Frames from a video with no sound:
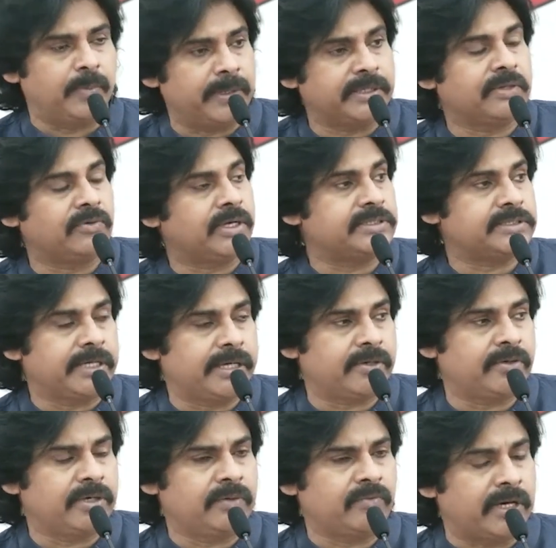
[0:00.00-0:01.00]
ఉపాధి అవకాశాలు
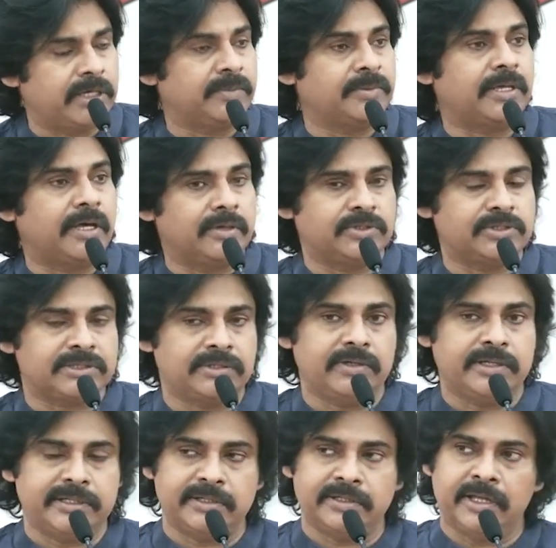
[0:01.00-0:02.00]
ఎక్కడ ఉన్నాయి వాటి మీద
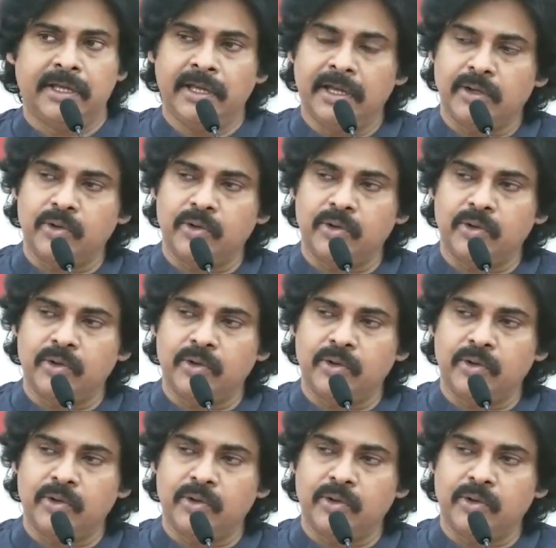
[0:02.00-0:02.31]
ఆలోచిస్తాం లేదంటే